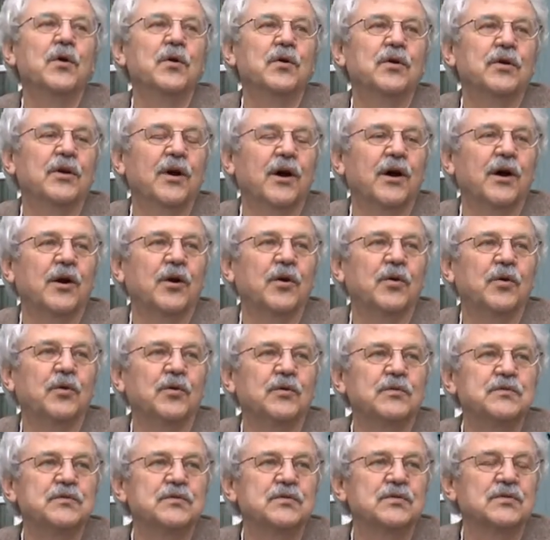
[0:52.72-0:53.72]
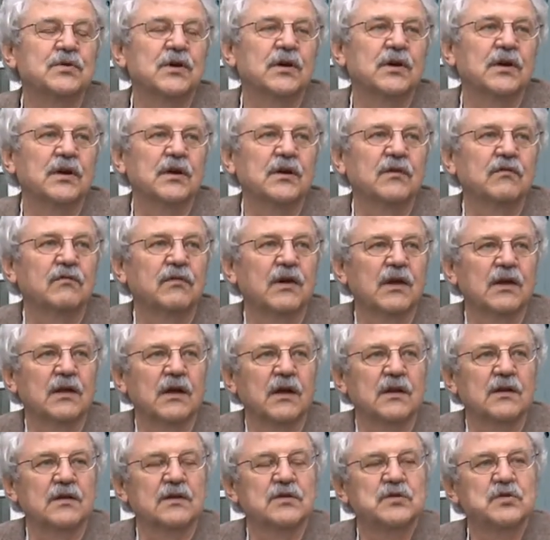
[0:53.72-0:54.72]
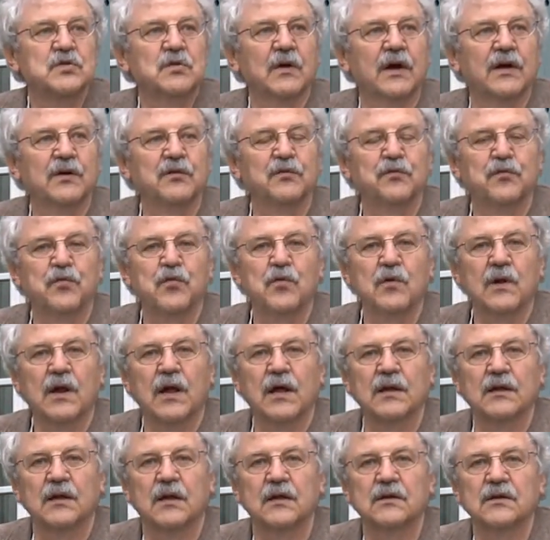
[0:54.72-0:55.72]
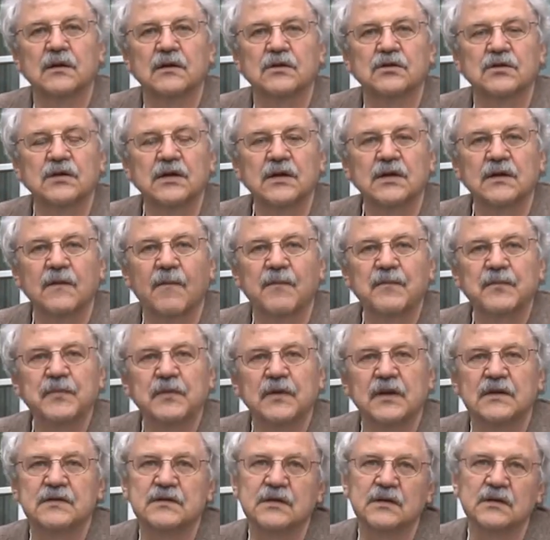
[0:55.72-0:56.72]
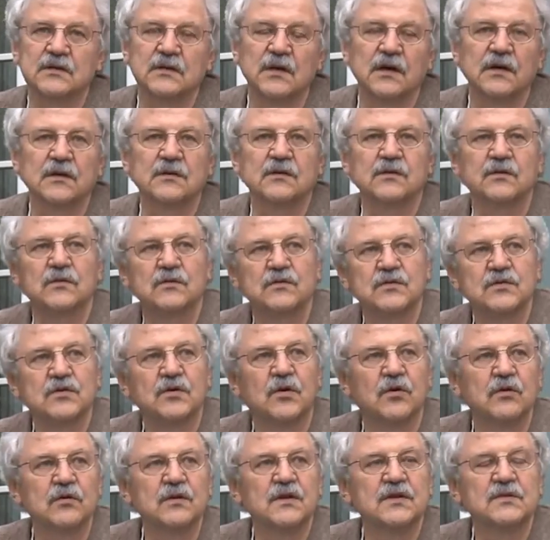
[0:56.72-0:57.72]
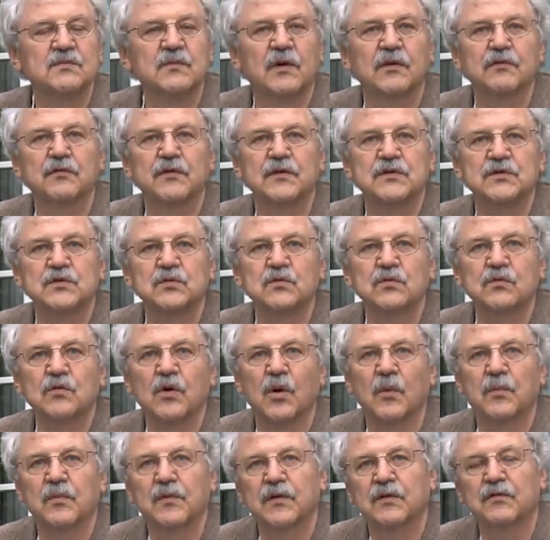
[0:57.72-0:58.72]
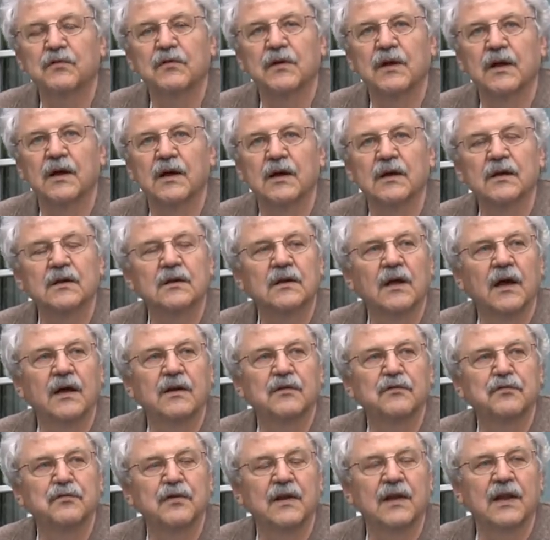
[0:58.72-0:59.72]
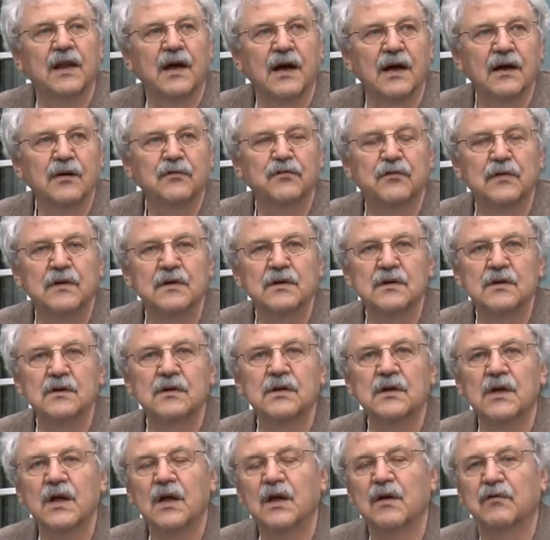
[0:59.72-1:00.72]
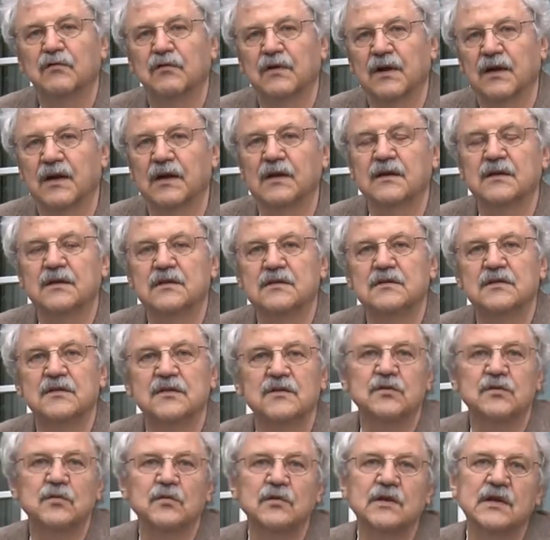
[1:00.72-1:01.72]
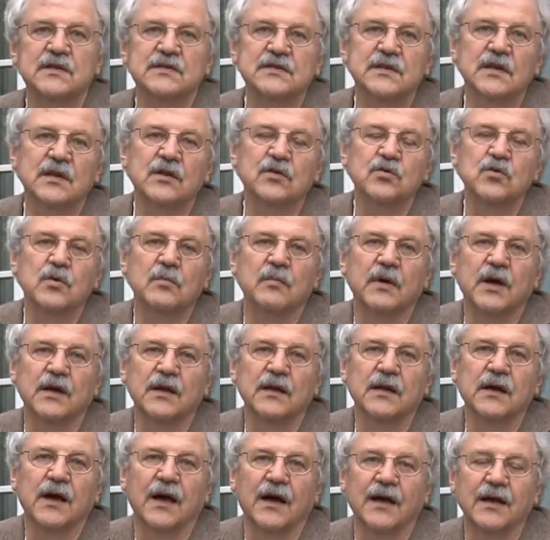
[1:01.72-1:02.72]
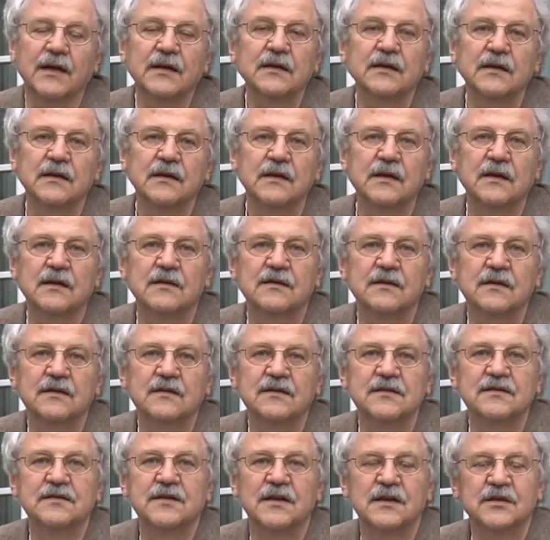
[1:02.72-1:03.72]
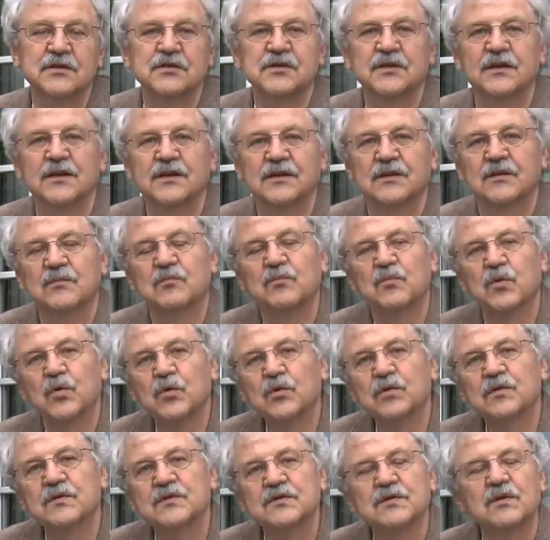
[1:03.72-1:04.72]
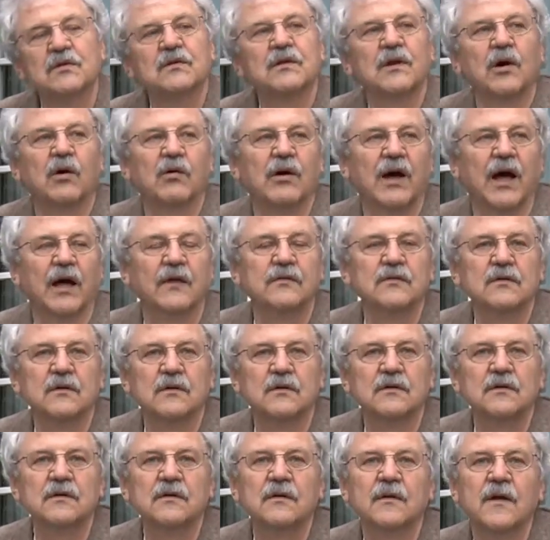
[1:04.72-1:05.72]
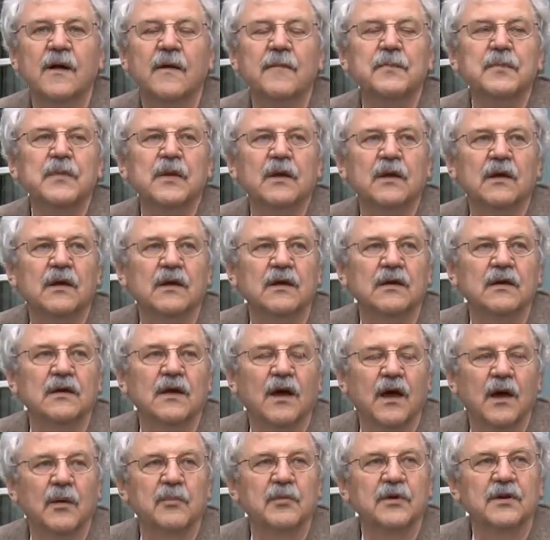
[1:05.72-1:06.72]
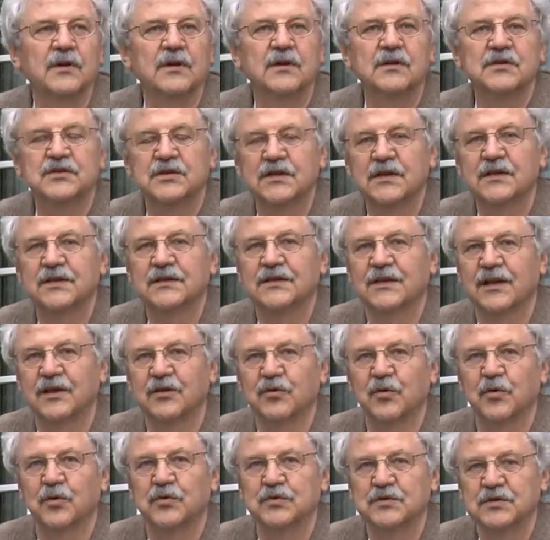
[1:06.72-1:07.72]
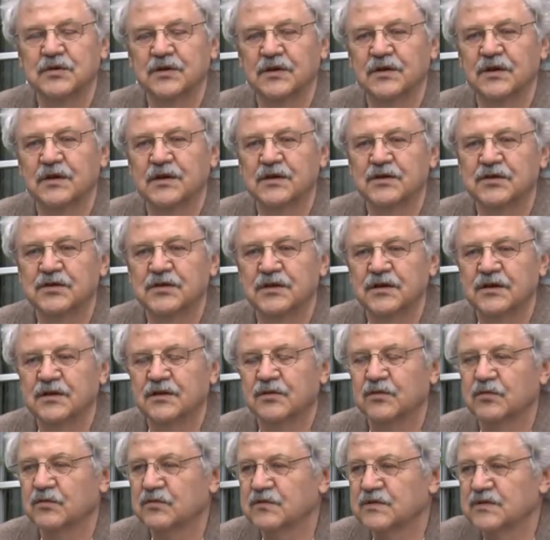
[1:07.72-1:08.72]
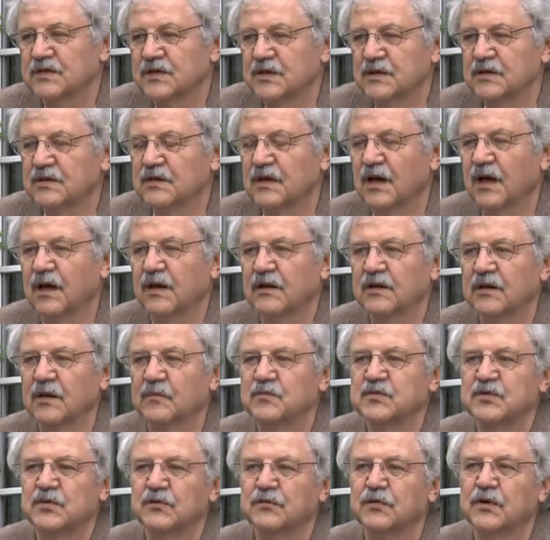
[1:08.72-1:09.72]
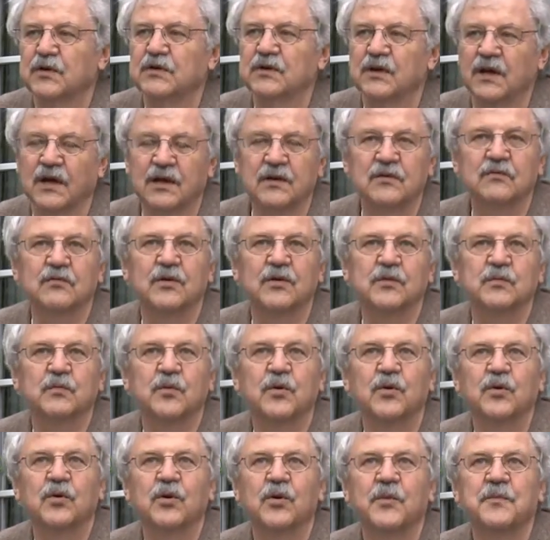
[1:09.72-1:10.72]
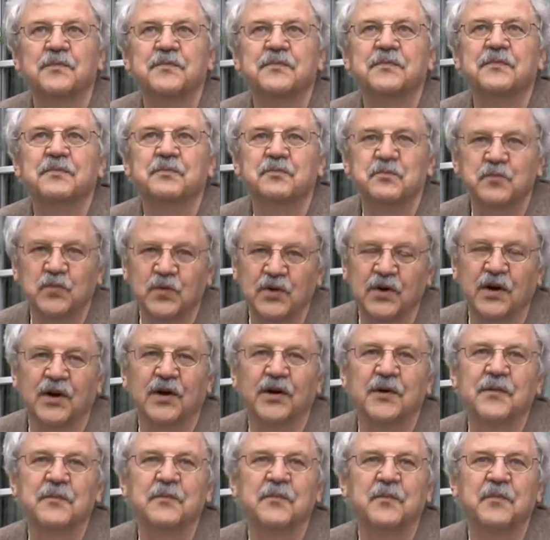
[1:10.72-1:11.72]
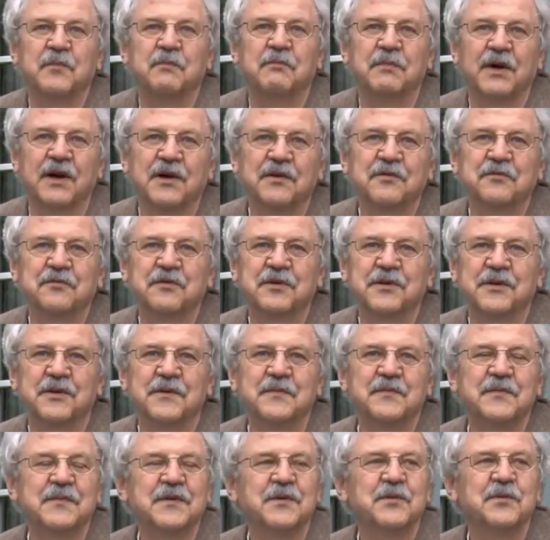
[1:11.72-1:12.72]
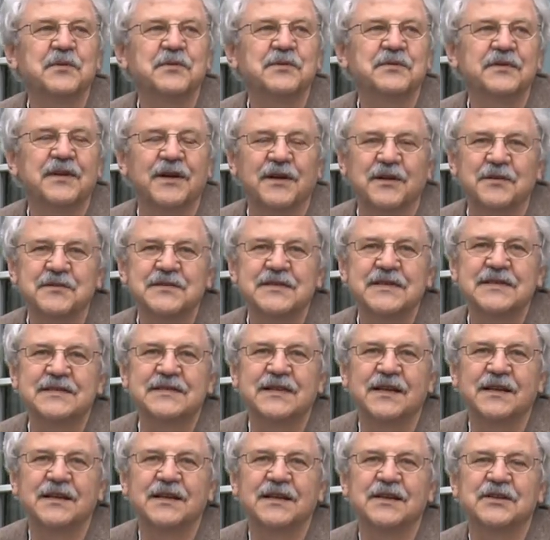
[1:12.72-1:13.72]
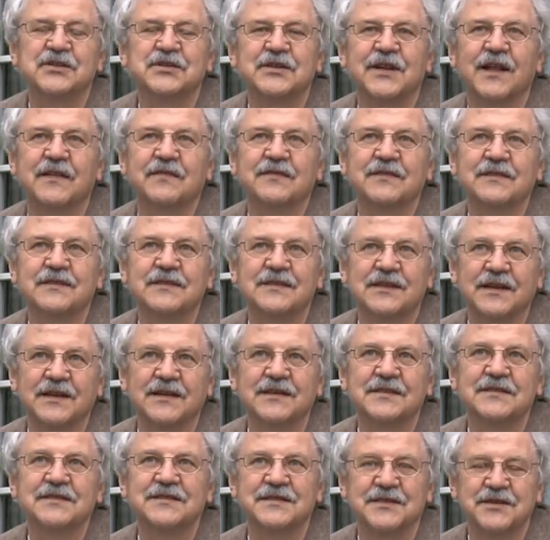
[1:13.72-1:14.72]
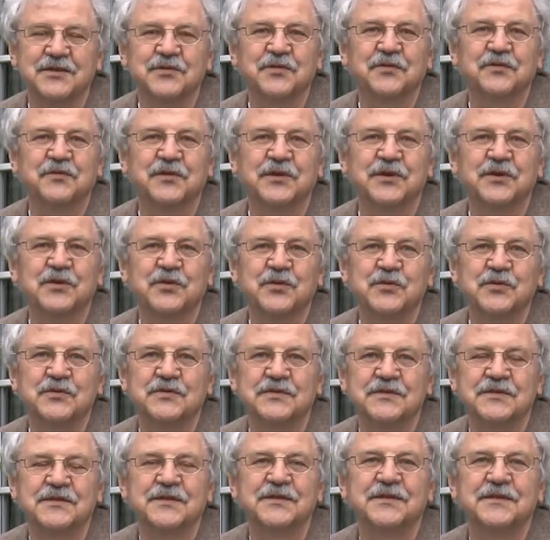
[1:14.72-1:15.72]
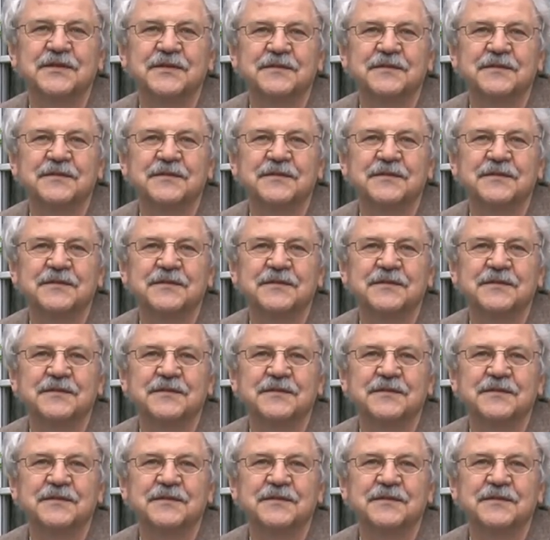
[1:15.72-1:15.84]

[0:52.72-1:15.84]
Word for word: Ja, und irgendwann hatte ich so einen Vorrat an Geschichten, dass ich dachte, jetzt könnte ich es mal versuchen, ob ich vielleicht einen Verlag finde. Vielleicht ist so, dass nicht nur meine eigenen Kinder diese Geschichten mögen, sondern auch andere. Ich habe die Geschichten an Oettinger geschickt und siehe da, ich habe sofort die Antwort bekommen, ja, machen wir. Und daraus ist dann entstanden der tätowierte Hund.